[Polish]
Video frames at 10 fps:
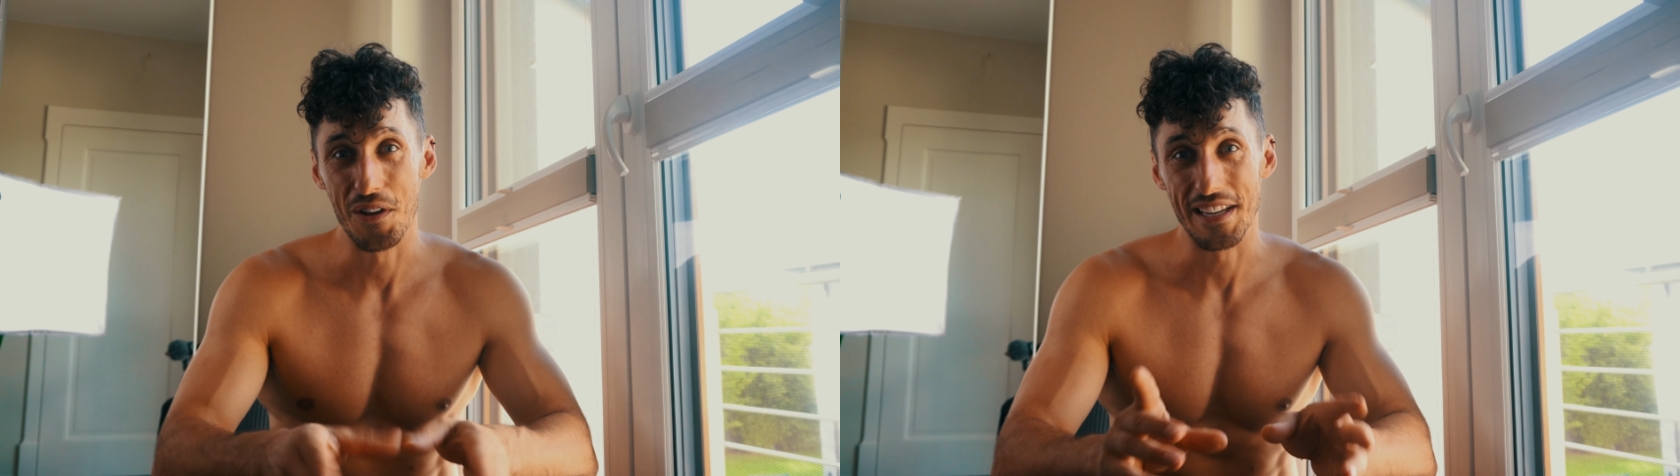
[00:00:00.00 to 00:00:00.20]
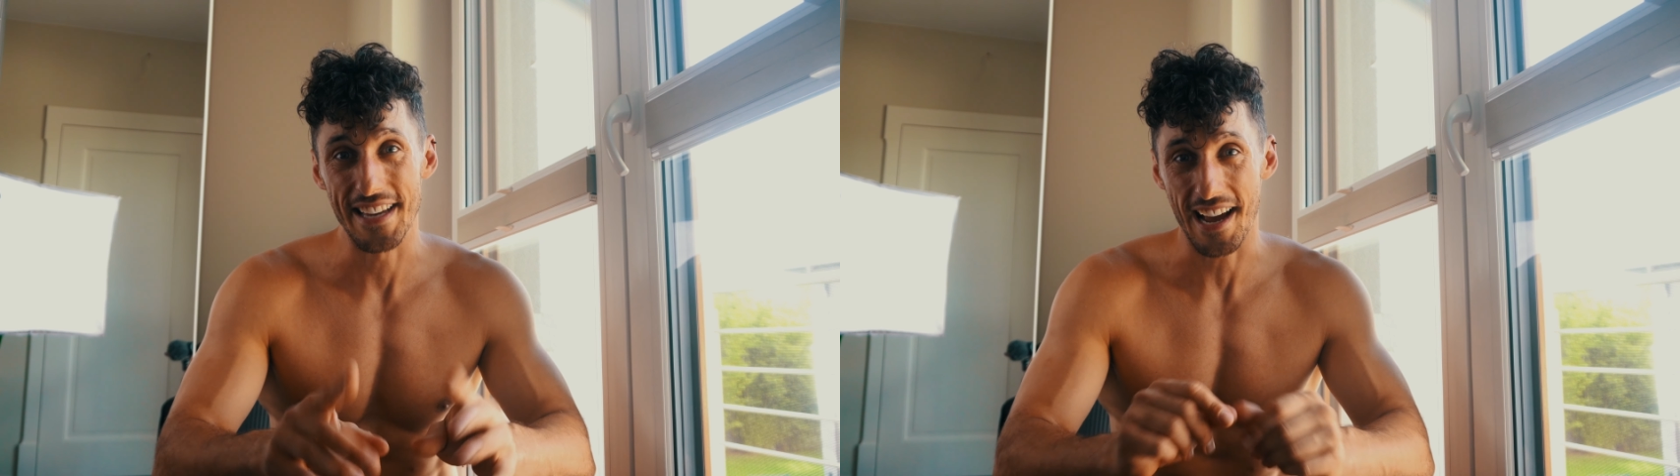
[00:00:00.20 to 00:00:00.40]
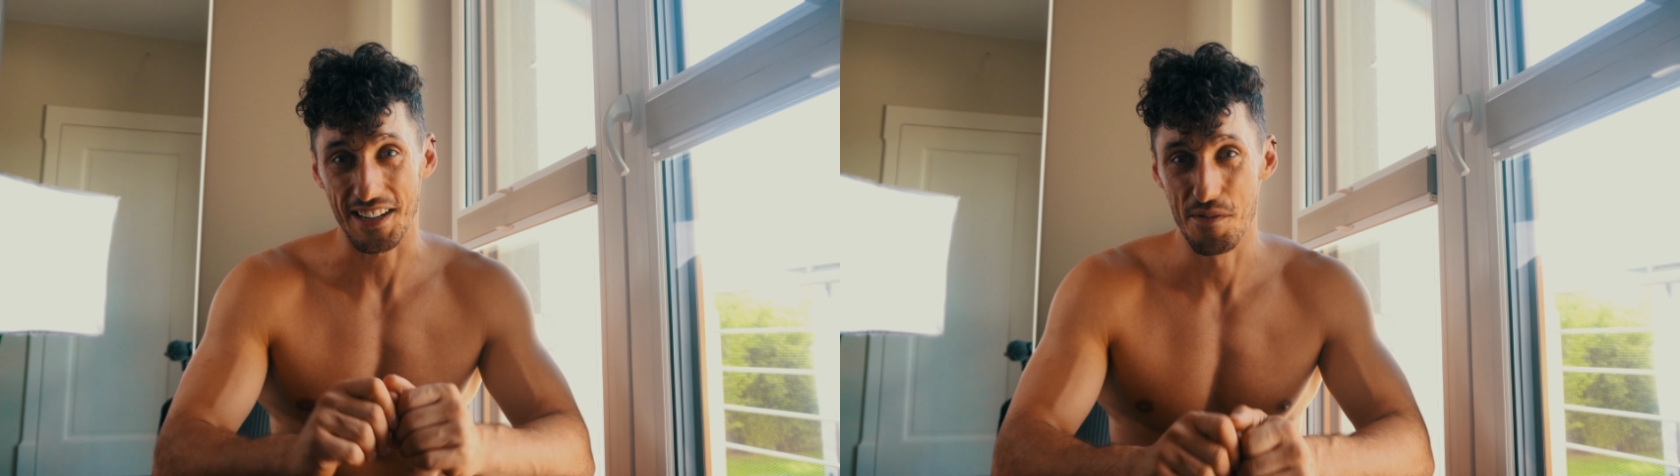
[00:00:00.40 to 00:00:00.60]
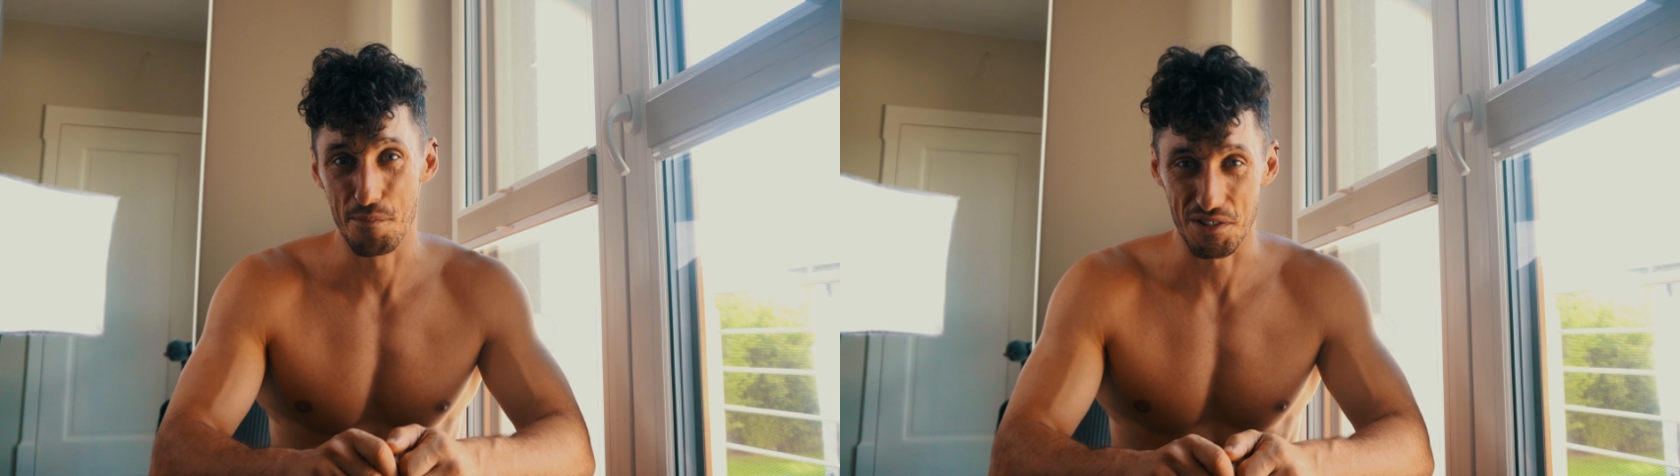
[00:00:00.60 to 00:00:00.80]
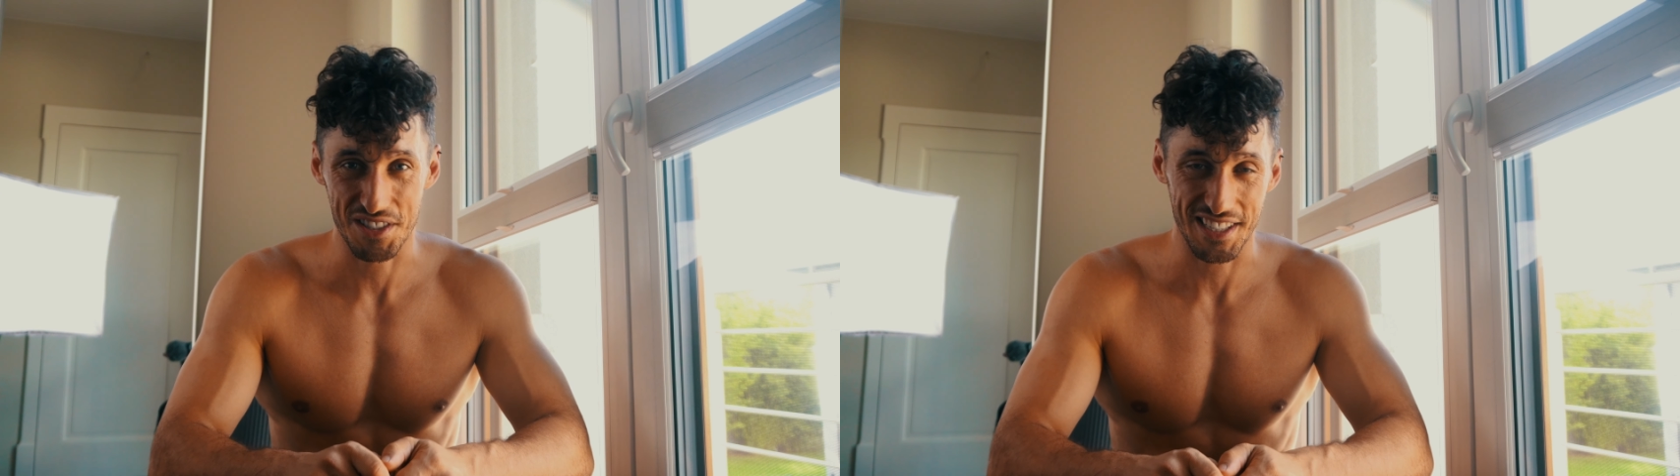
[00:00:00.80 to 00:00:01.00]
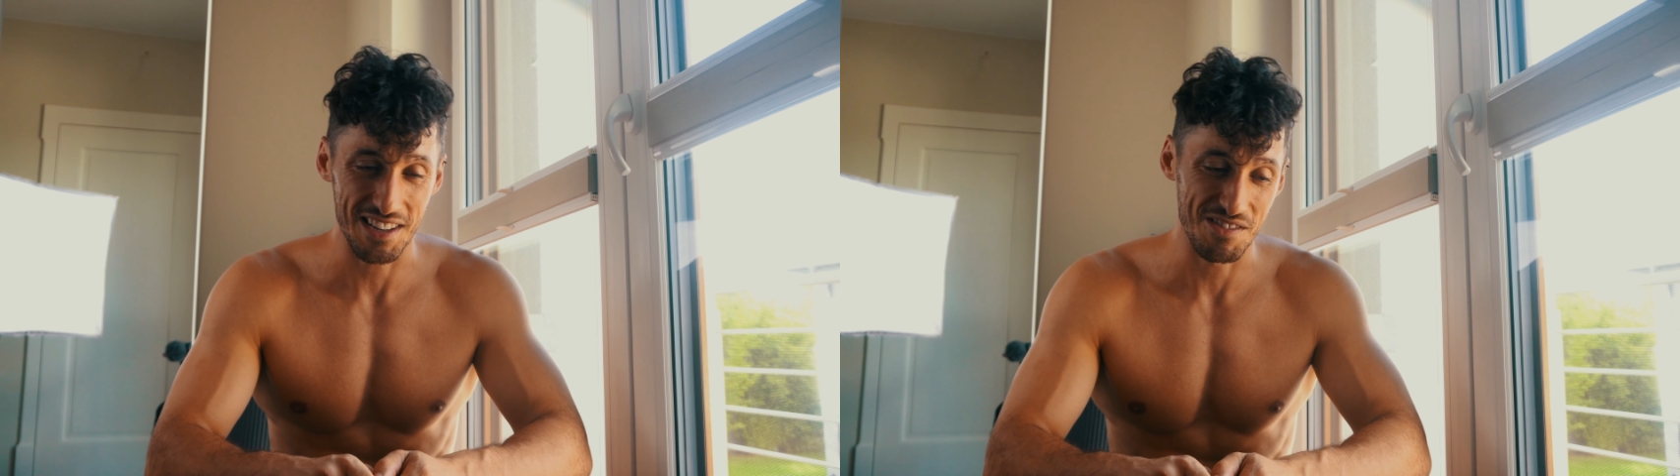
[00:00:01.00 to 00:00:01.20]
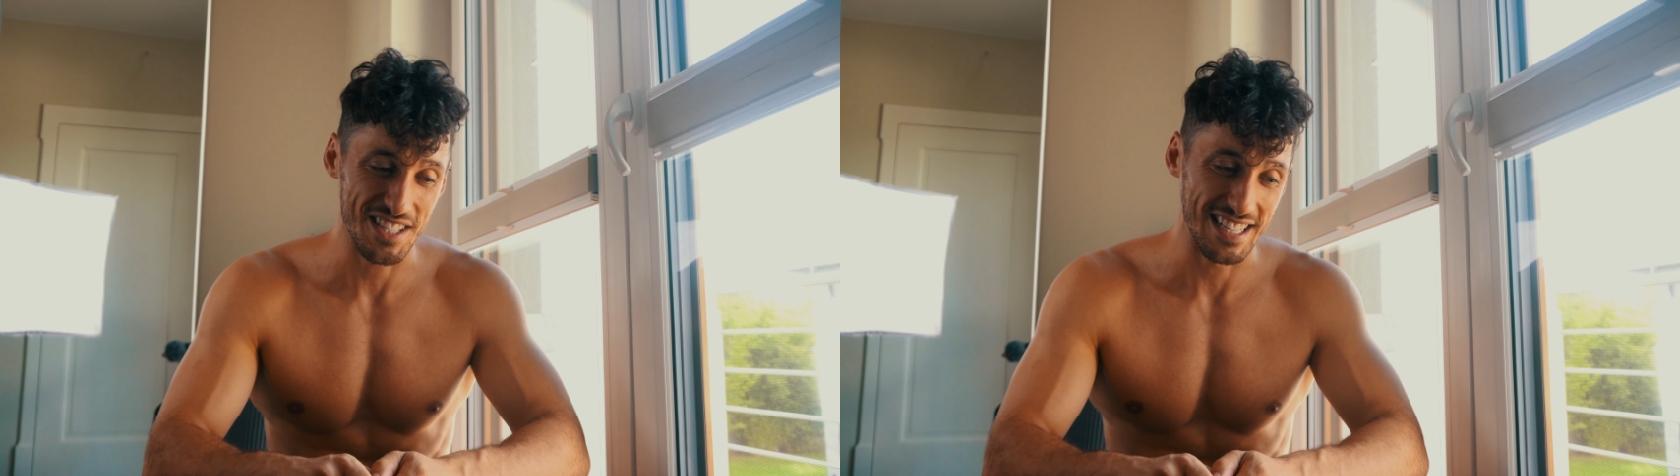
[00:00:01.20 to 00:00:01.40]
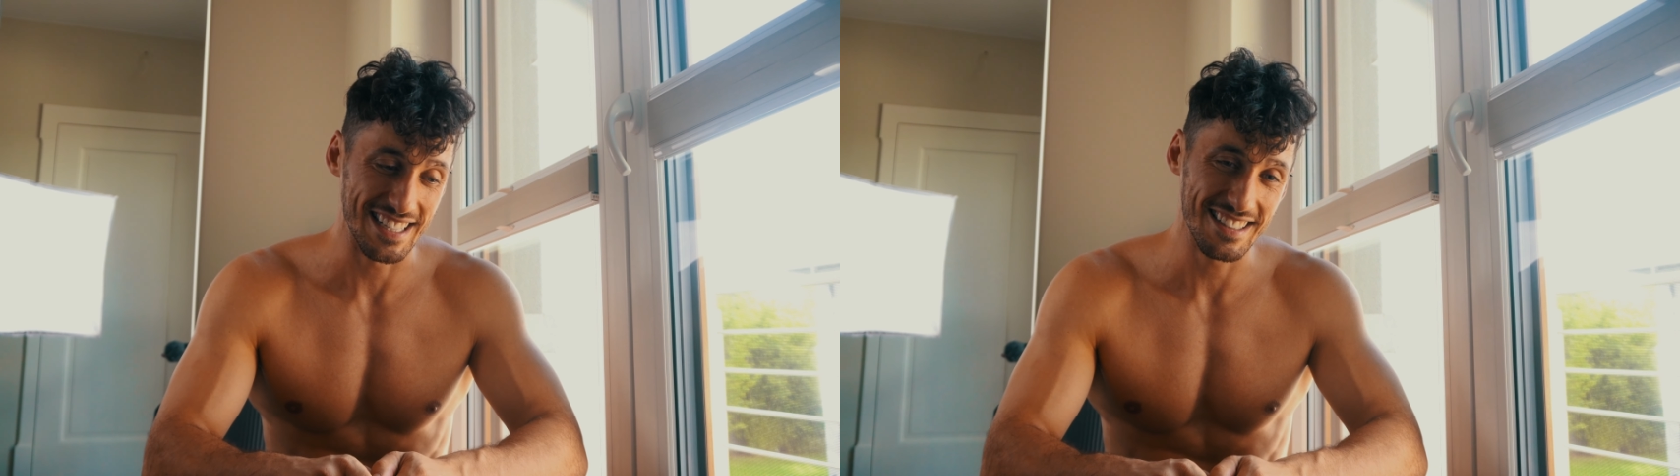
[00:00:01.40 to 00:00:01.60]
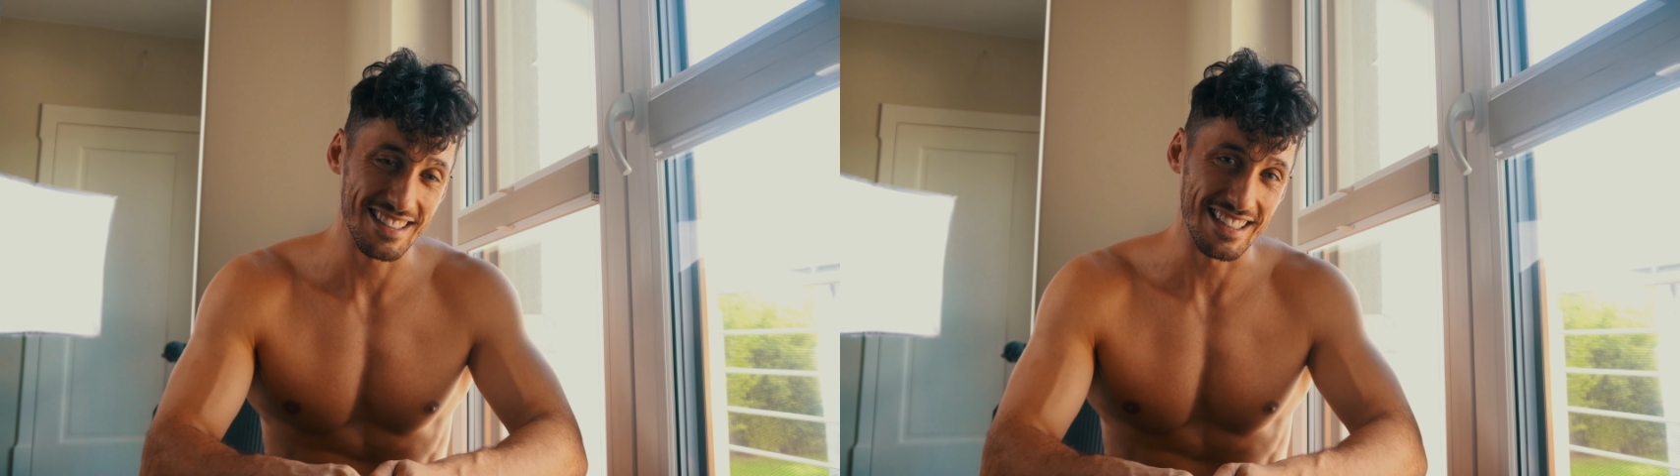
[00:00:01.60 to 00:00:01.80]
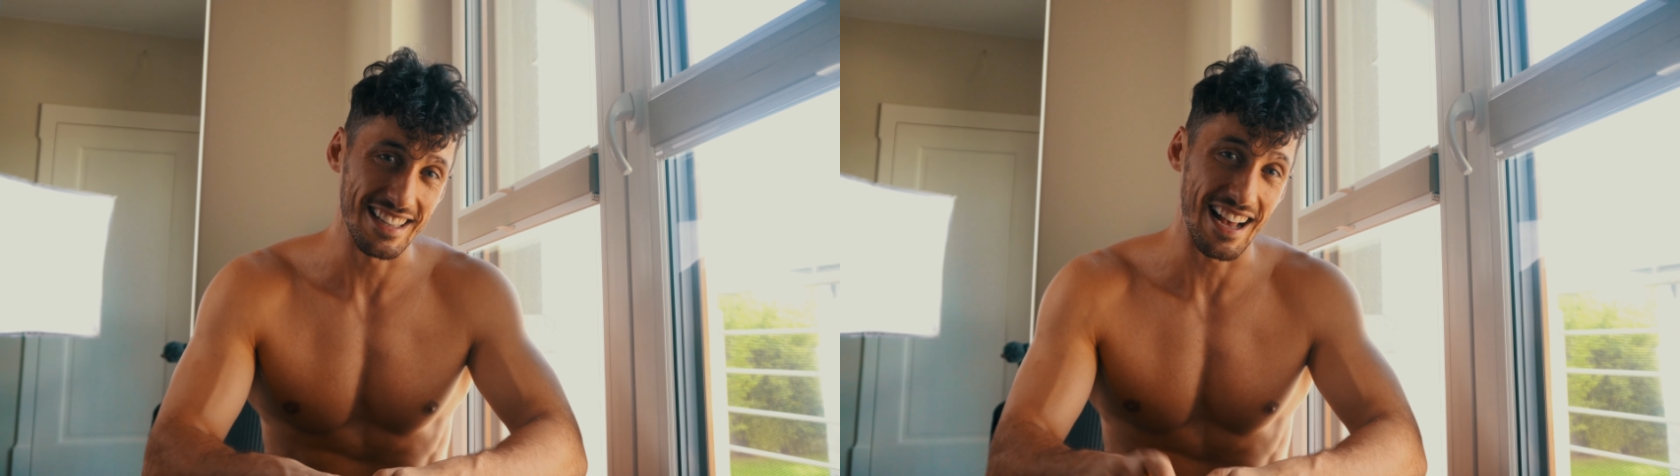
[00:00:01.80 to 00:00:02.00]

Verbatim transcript: jak postrzegają cię inni,